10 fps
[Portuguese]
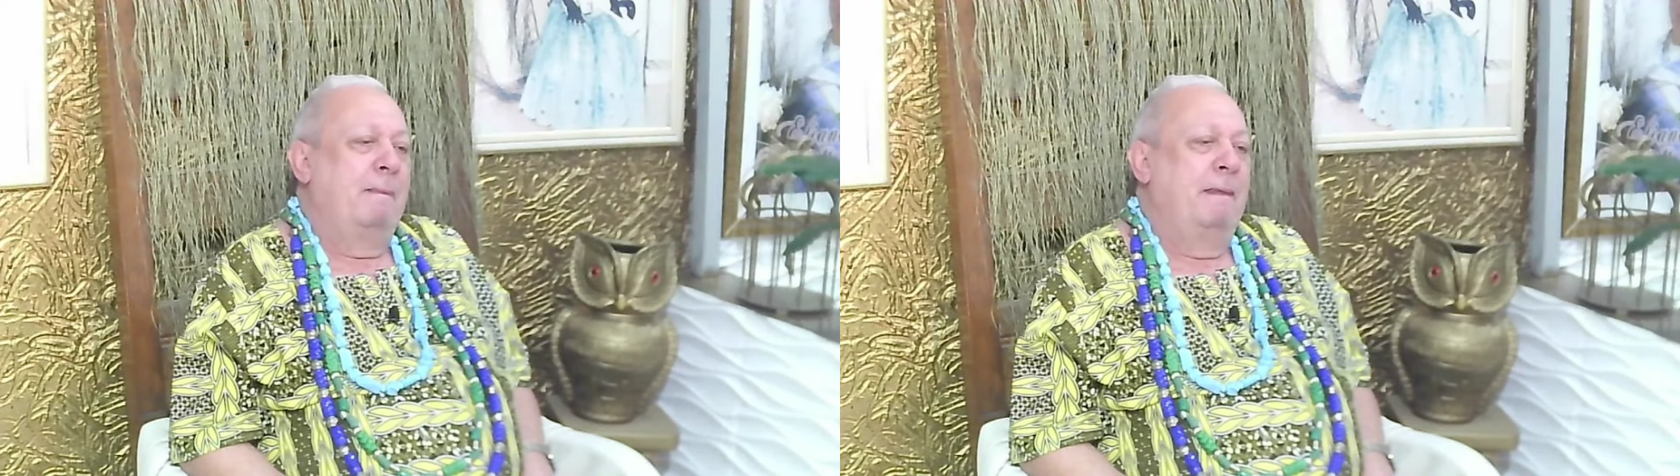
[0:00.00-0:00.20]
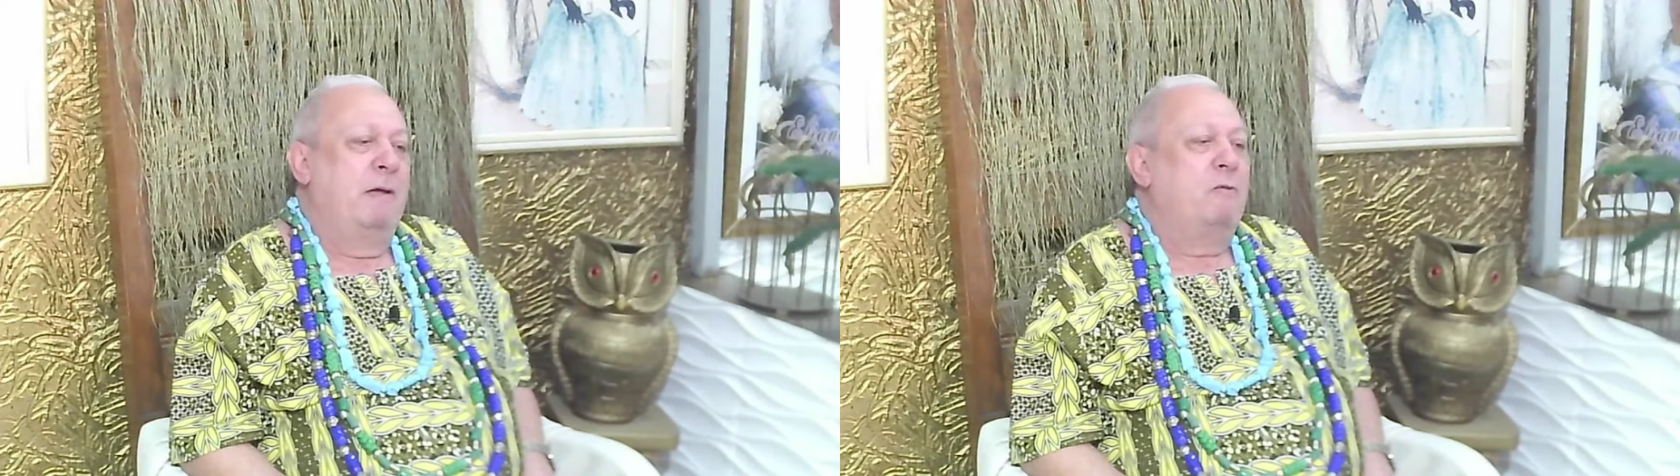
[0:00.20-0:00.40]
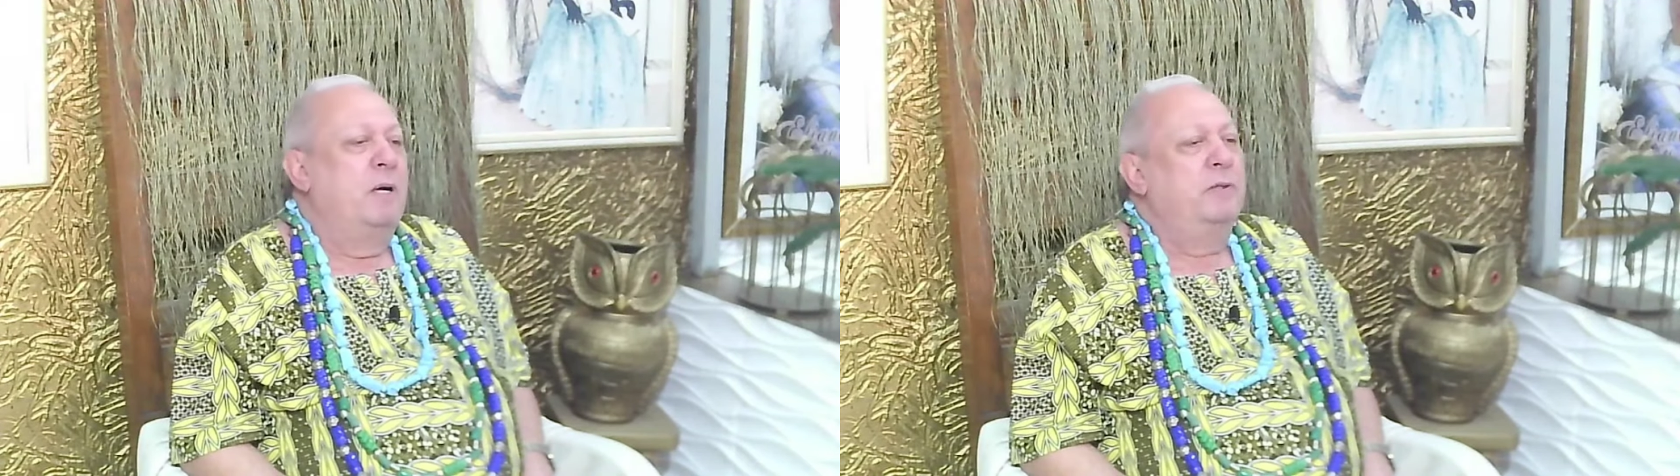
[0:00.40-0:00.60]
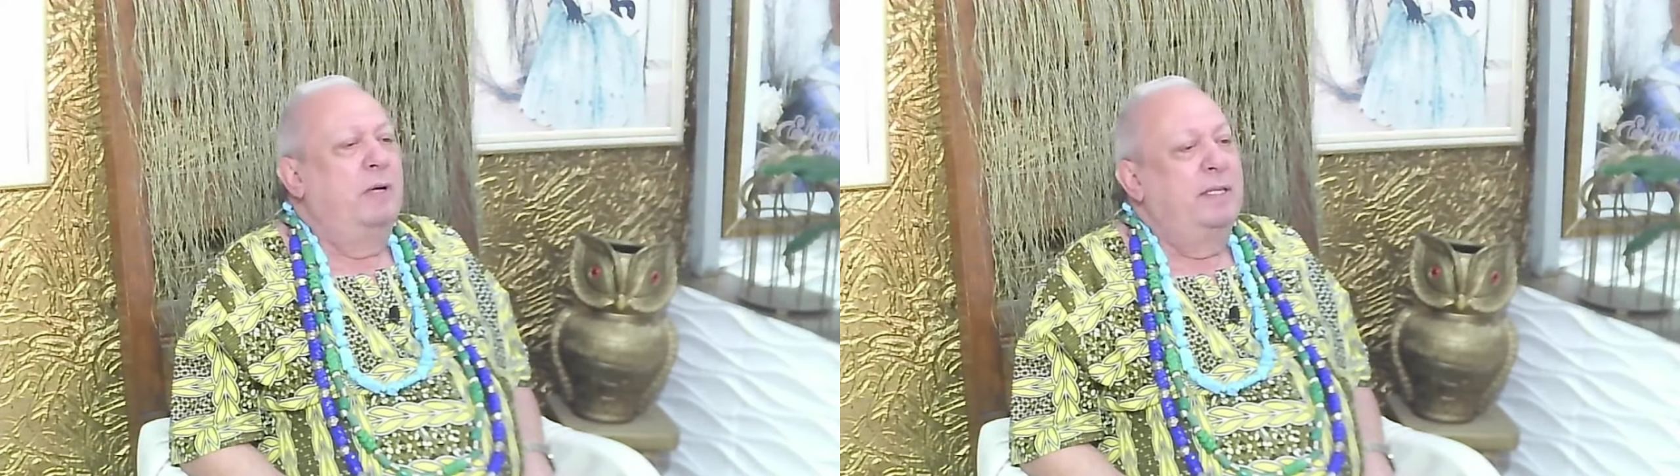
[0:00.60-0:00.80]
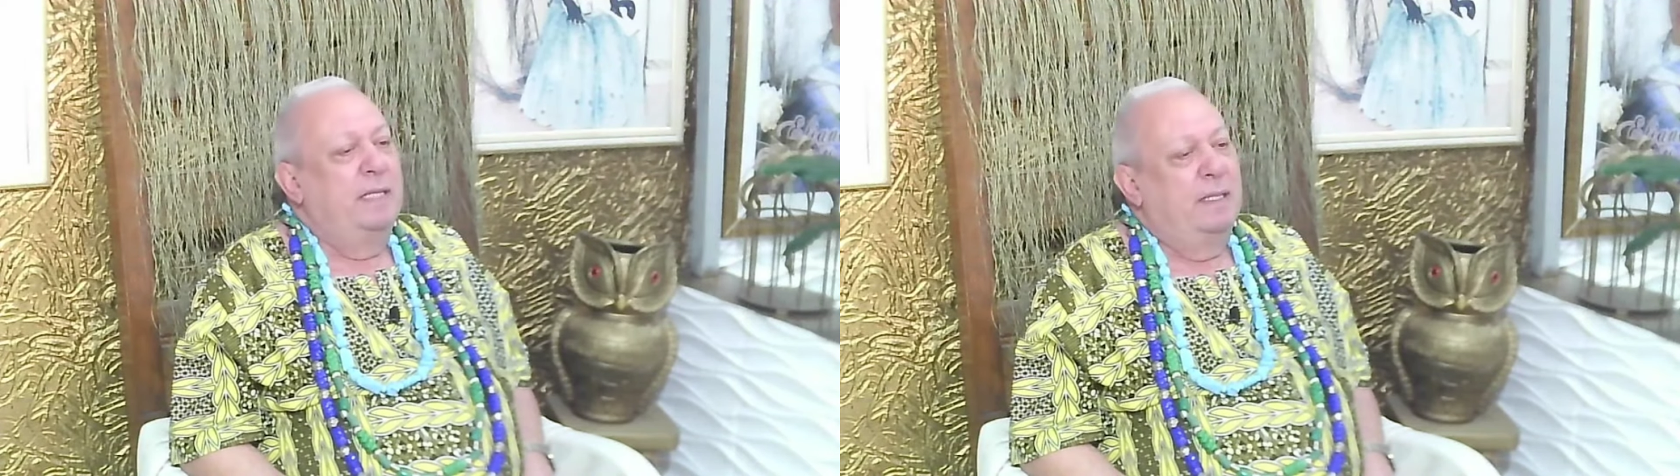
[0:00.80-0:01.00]
E quando
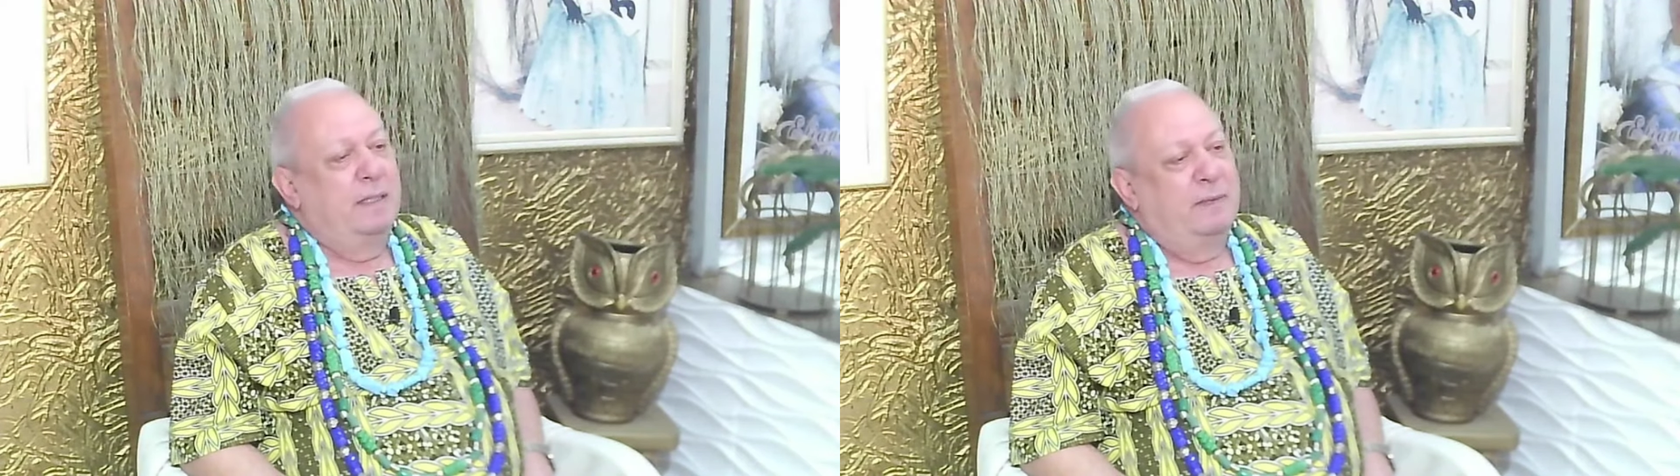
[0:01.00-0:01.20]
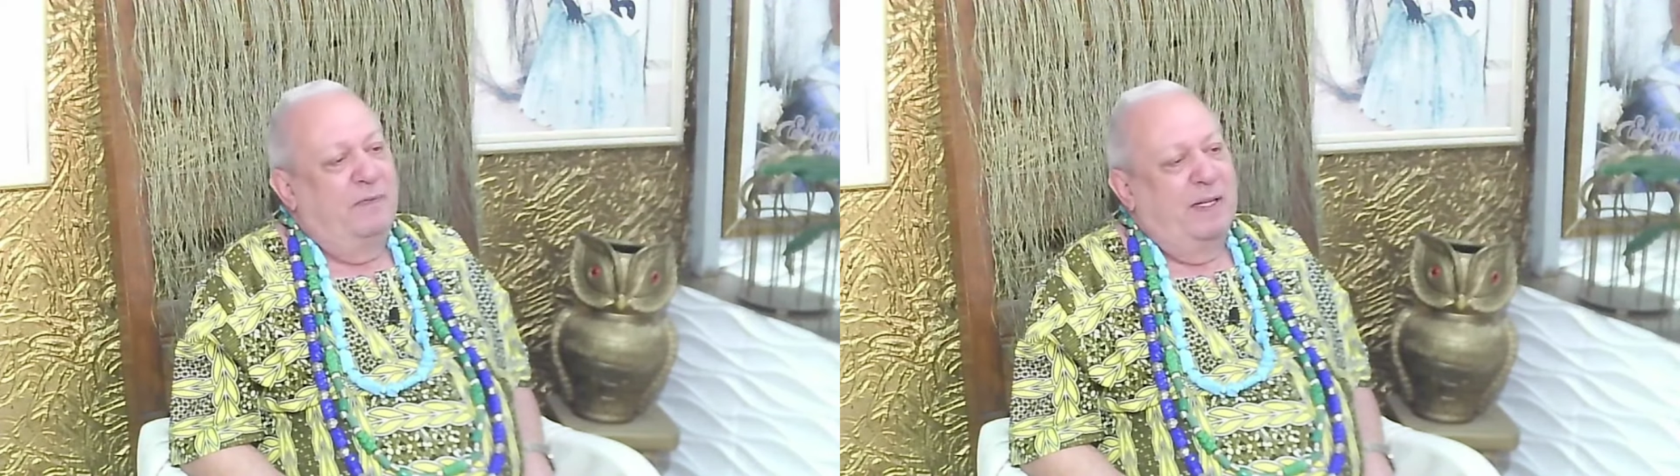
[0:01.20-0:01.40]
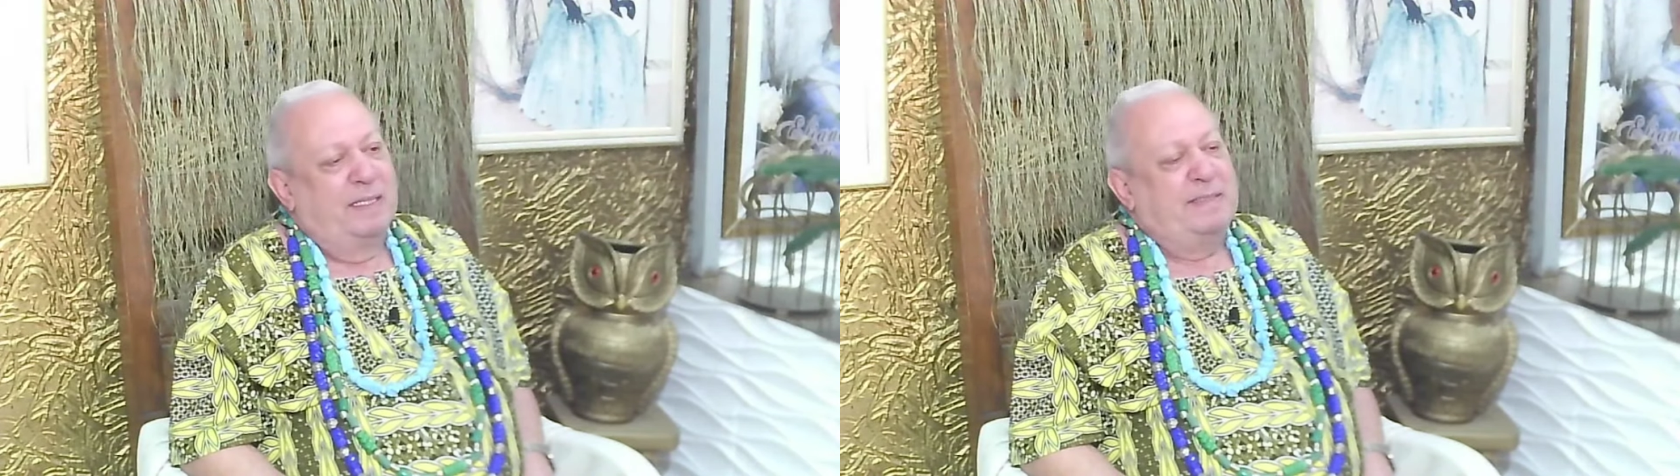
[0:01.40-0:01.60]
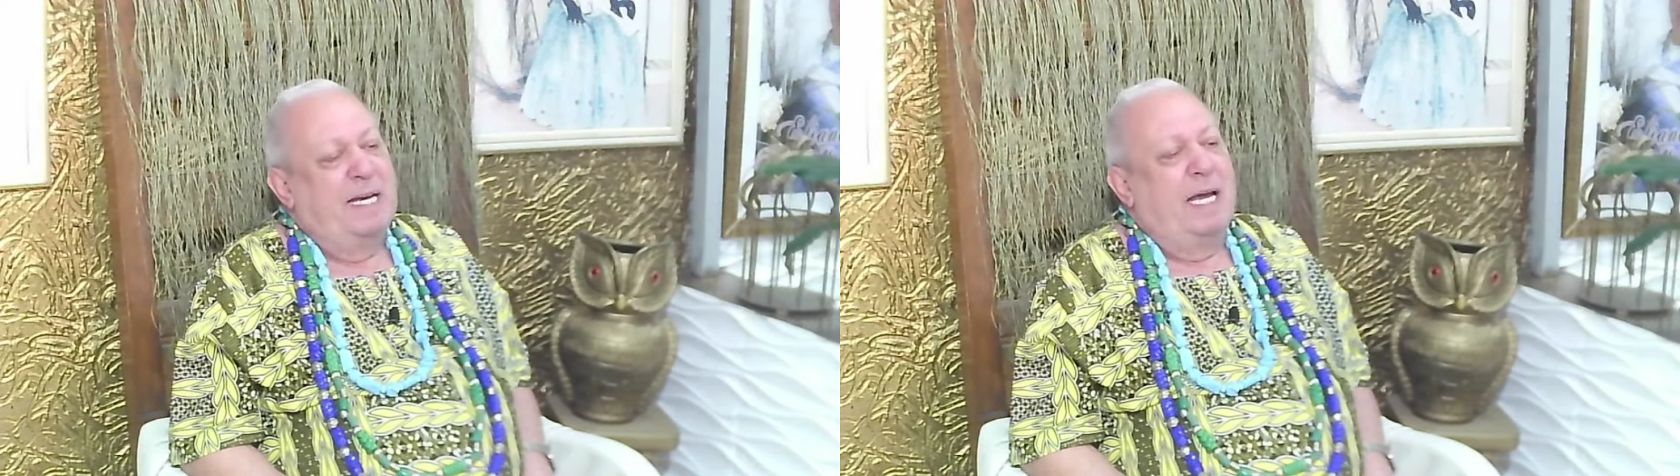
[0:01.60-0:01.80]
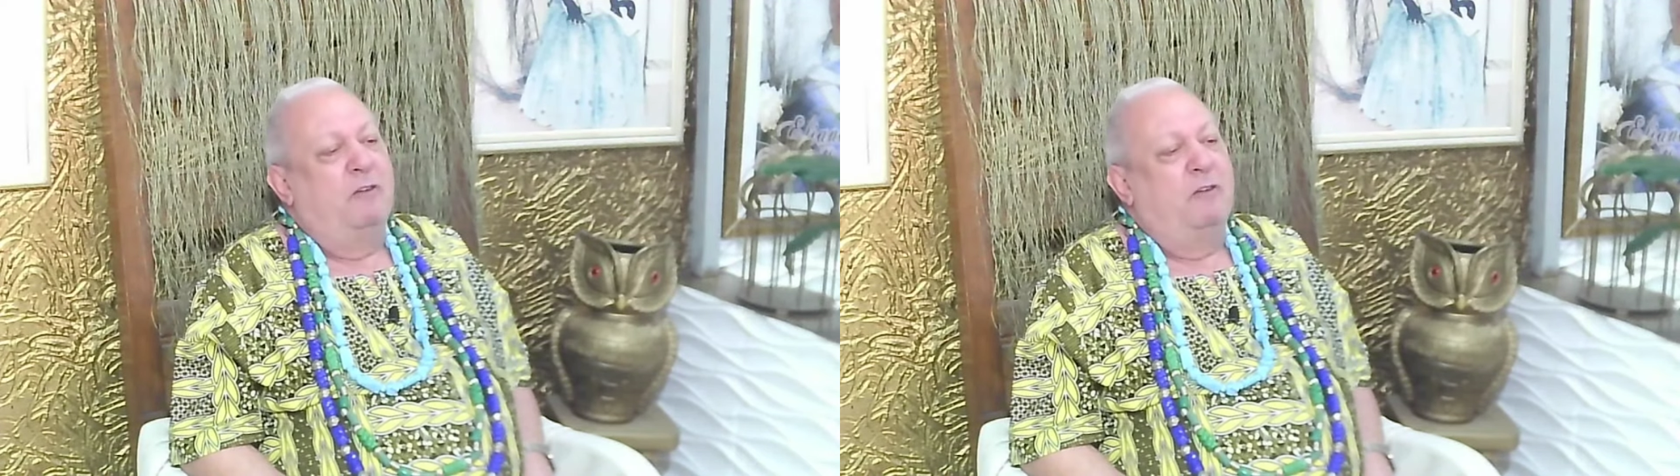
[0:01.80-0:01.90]
ainda fala assim, ah,